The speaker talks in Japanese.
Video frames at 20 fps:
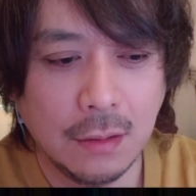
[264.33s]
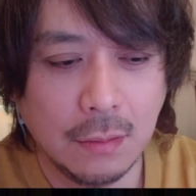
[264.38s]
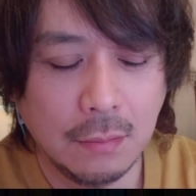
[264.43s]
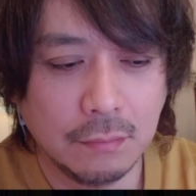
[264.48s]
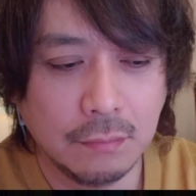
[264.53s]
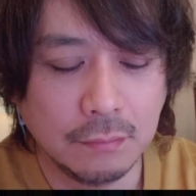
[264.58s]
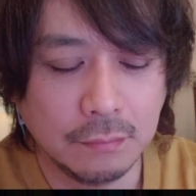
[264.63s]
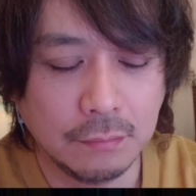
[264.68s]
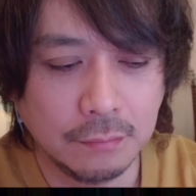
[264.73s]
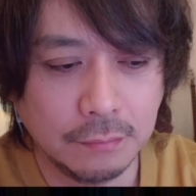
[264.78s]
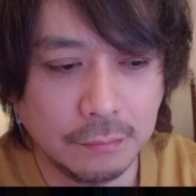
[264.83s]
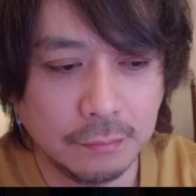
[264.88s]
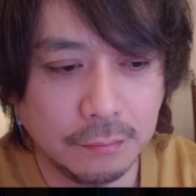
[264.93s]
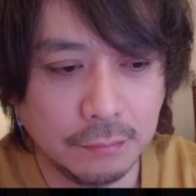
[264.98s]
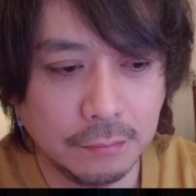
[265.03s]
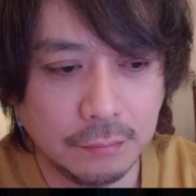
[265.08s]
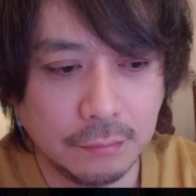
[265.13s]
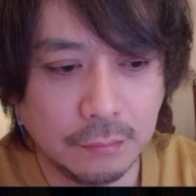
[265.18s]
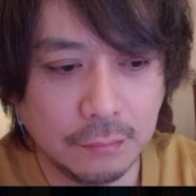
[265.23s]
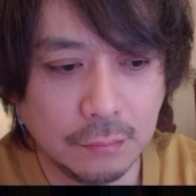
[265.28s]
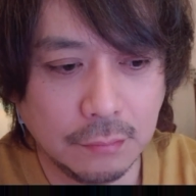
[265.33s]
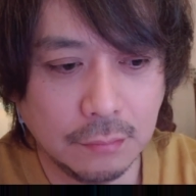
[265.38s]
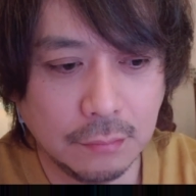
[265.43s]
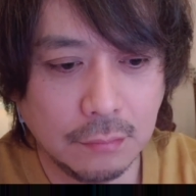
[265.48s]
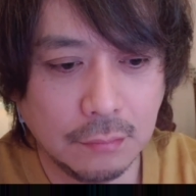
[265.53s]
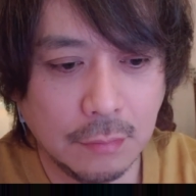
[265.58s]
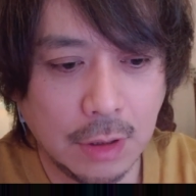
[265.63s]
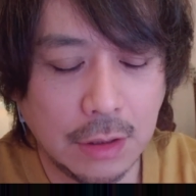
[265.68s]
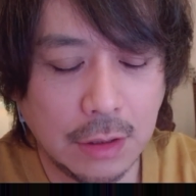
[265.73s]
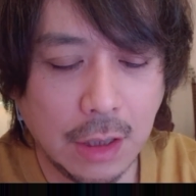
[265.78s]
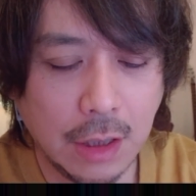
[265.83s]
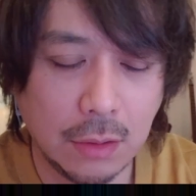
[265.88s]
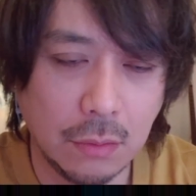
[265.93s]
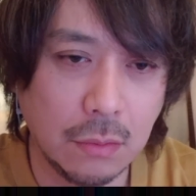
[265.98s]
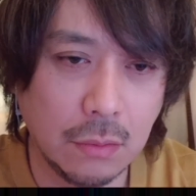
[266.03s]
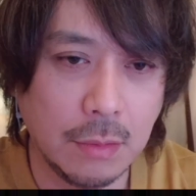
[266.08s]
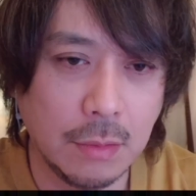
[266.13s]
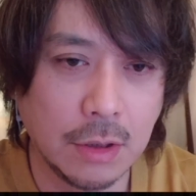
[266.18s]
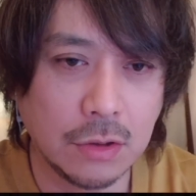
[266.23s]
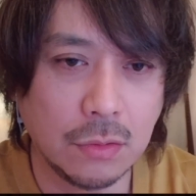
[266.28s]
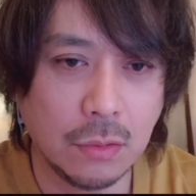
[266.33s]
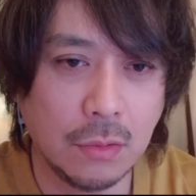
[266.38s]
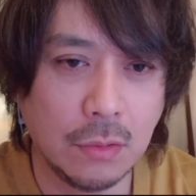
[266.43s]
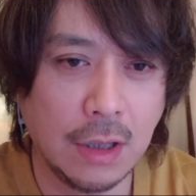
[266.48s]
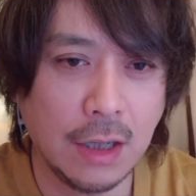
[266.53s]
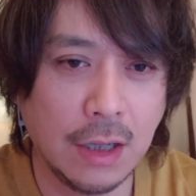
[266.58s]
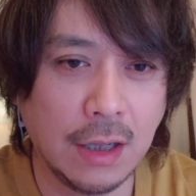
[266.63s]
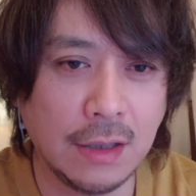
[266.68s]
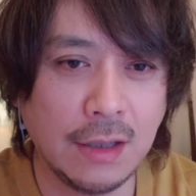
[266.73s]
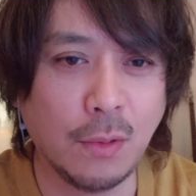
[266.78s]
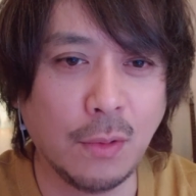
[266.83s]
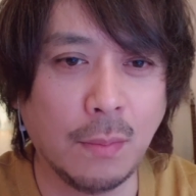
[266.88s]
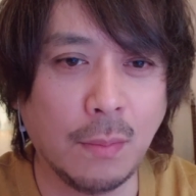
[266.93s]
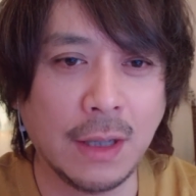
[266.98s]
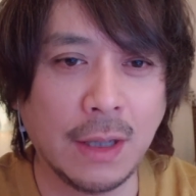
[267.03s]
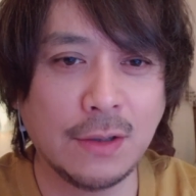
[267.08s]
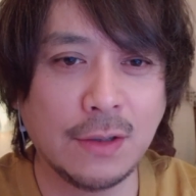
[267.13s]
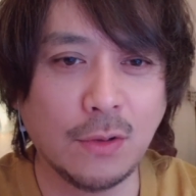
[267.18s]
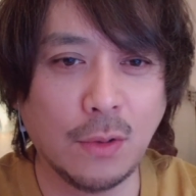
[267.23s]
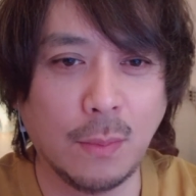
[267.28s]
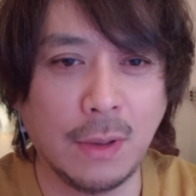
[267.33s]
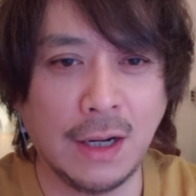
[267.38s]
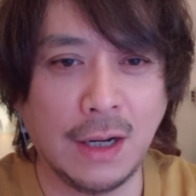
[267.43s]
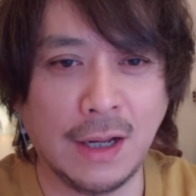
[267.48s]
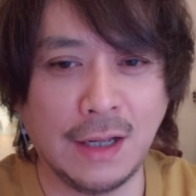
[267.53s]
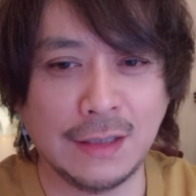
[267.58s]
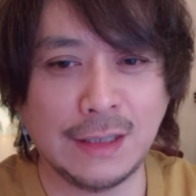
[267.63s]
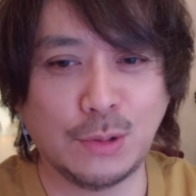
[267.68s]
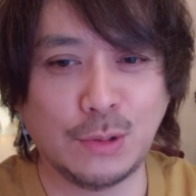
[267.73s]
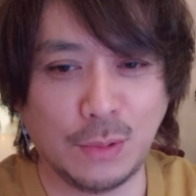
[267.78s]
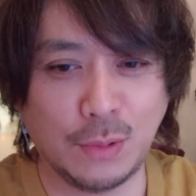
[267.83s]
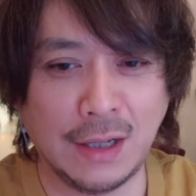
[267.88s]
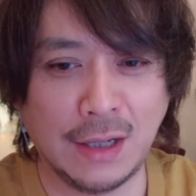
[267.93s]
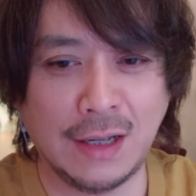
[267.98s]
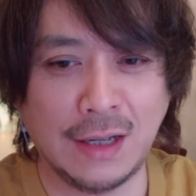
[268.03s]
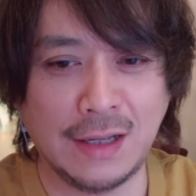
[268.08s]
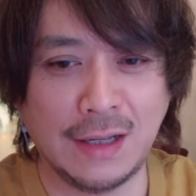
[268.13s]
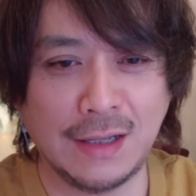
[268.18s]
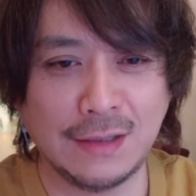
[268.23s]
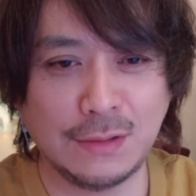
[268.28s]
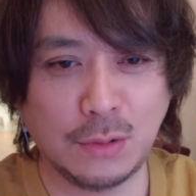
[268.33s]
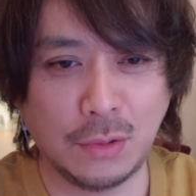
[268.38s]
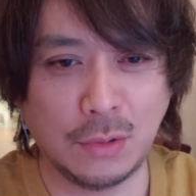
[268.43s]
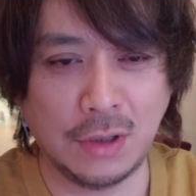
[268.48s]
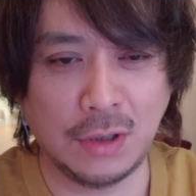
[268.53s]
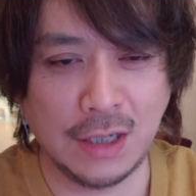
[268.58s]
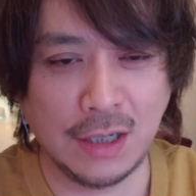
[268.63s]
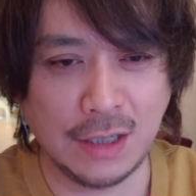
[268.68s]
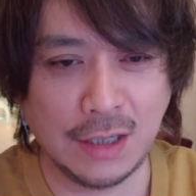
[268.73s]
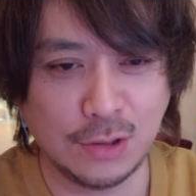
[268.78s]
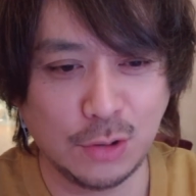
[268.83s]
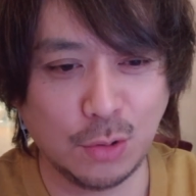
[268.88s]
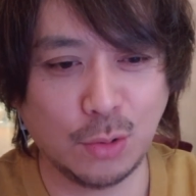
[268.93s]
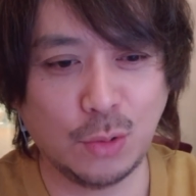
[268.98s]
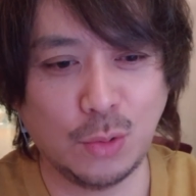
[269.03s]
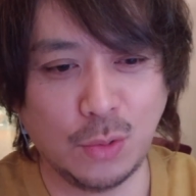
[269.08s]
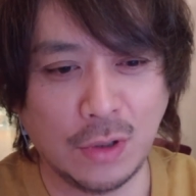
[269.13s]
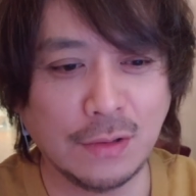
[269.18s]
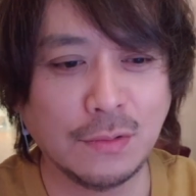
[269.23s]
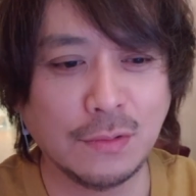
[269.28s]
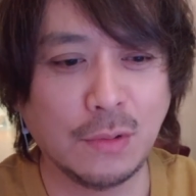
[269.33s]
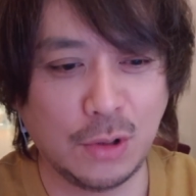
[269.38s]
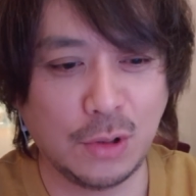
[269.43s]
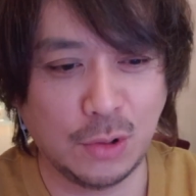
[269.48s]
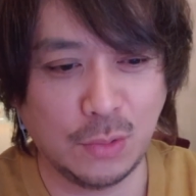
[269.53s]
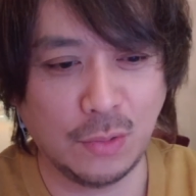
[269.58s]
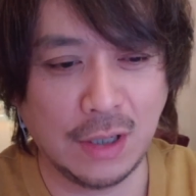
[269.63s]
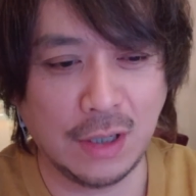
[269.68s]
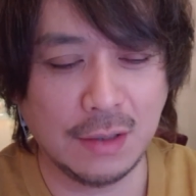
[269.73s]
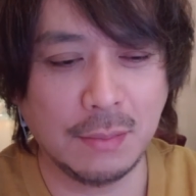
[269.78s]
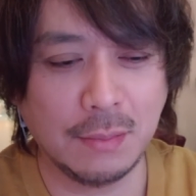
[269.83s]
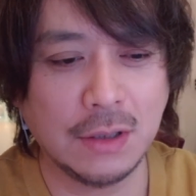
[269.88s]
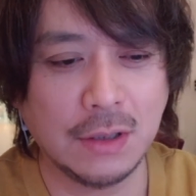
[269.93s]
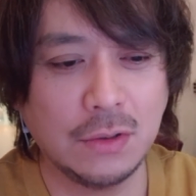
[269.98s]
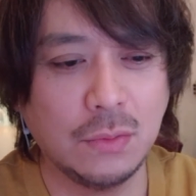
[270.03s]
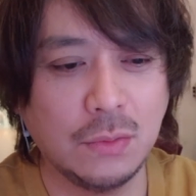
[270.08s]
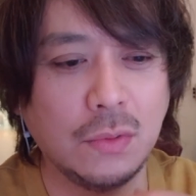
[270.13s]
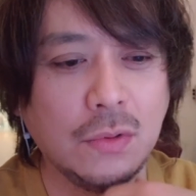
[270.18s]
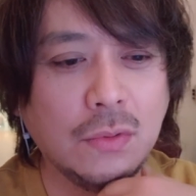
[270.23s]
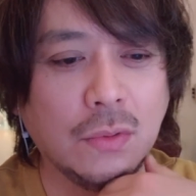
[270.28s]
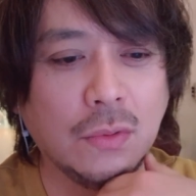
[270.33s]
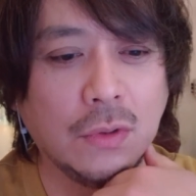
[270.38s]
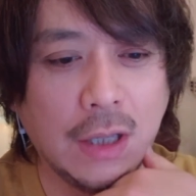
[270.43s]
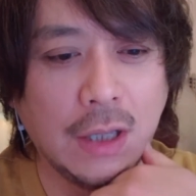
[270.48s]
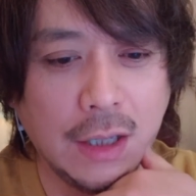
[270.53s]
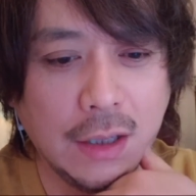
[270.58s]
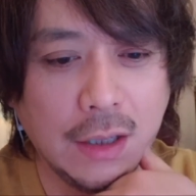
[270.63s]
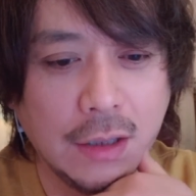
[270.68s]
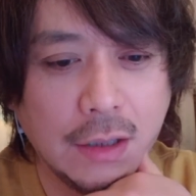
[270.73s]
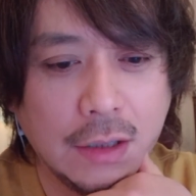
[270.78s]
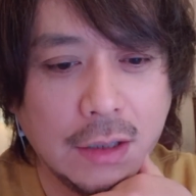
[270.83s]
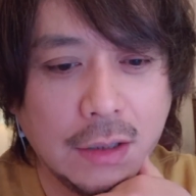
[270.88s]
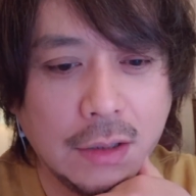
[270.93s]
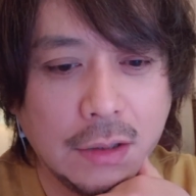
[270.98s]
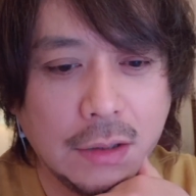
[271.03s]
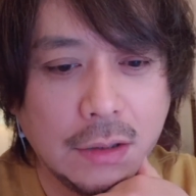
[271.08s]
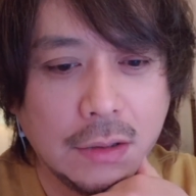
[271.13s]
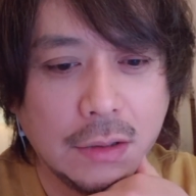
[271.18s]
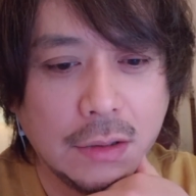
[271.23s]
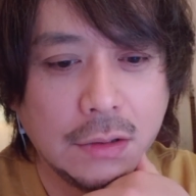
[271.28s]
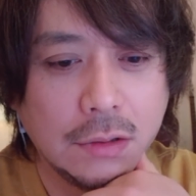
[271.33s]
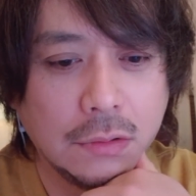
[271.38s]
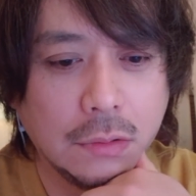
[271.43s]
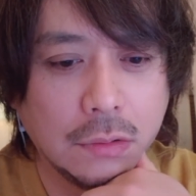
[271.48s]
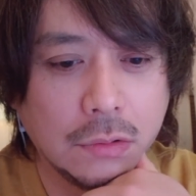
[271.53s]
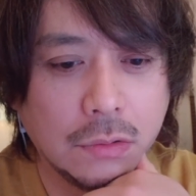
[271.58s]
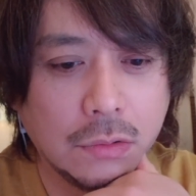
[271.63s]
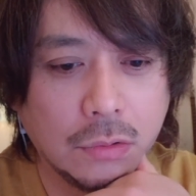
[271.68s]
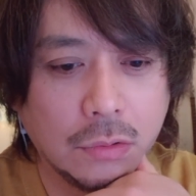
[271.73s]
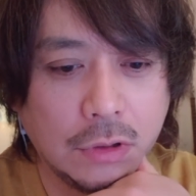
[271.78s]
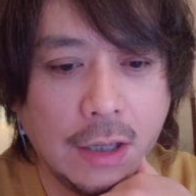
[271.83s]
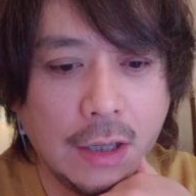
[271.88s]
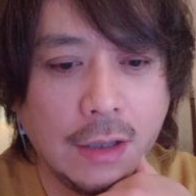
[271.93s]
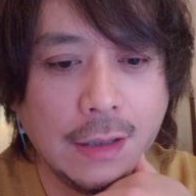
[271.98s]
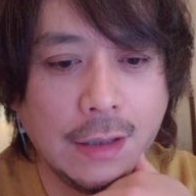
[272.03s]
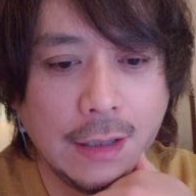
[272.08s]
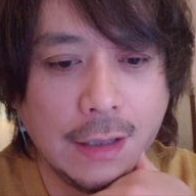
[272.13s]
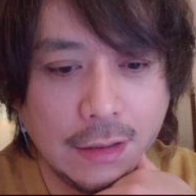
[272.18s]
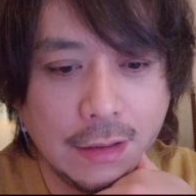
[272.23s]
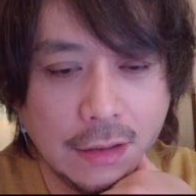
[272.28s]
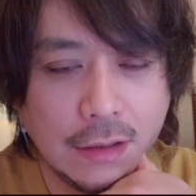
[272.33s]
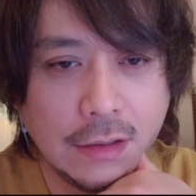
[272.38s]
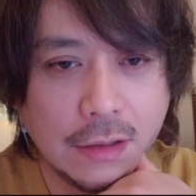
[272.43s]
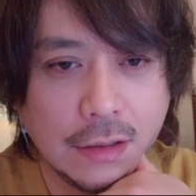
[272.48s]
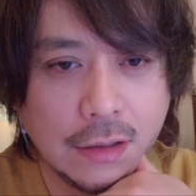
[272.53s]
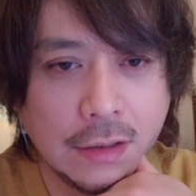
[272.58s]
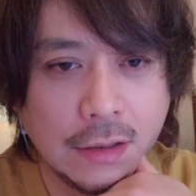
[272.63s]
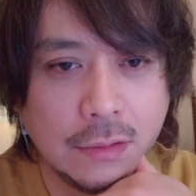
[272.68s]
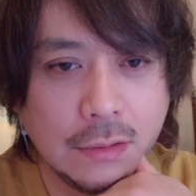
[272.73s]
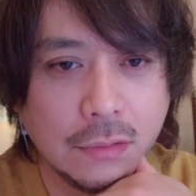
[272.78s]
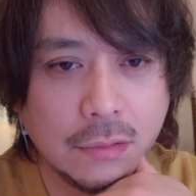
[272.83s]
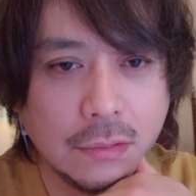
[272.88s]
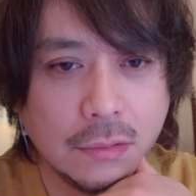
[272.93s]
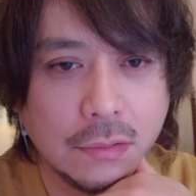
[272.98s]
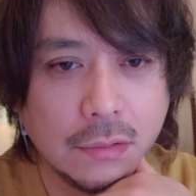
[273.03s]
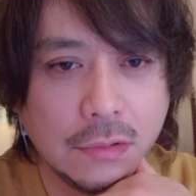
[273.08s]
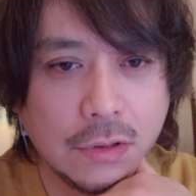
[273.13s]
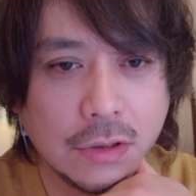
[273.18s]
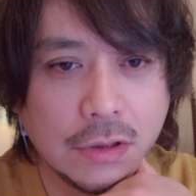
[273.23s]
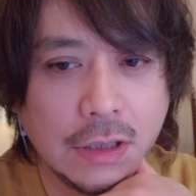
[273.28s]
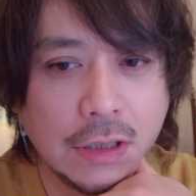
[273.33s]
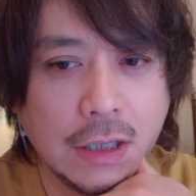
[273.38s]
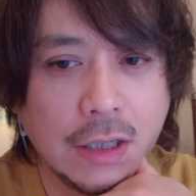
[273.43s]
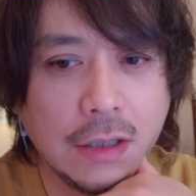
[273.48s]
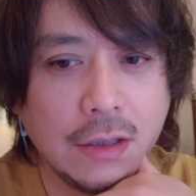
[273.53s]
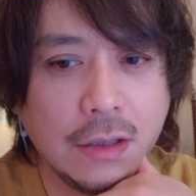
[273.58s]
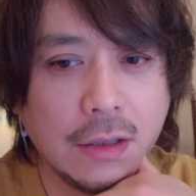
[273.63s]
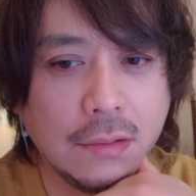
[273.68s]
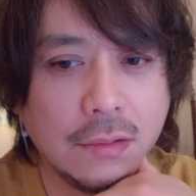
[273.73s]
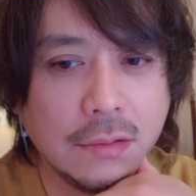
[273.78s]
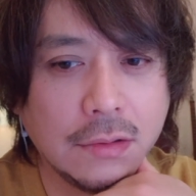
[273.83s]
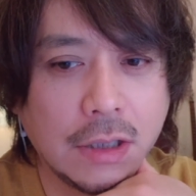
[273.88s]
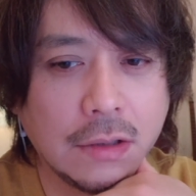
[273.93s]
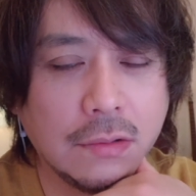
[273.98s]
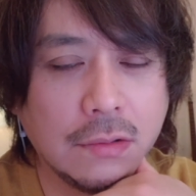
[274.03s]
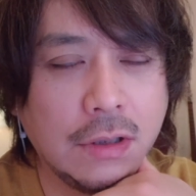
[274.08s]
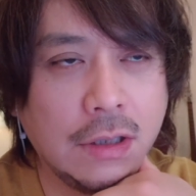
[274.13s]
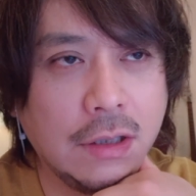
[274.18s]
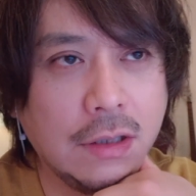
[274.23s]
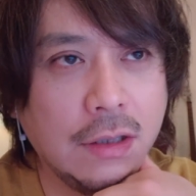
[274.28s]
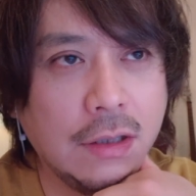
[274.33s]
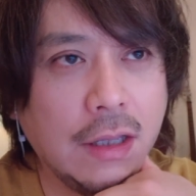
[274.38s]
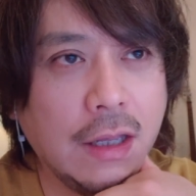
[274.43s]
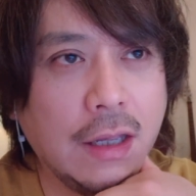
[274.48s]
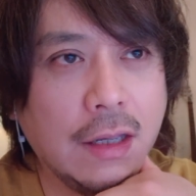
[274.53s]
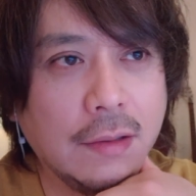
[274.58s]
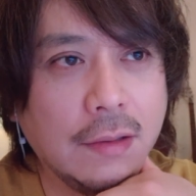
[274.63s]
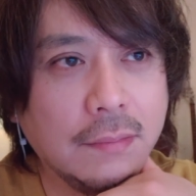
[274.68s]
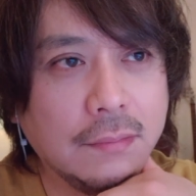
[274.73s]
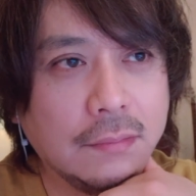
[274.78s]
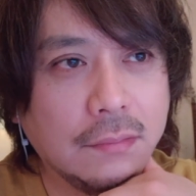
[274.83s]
うんまあ、だけど、まあ、その中でこう巻き込まれ方とかそのリアクションとか動きとか、まあ、そういうのですごくこう丁寧にあの作られてる作品で、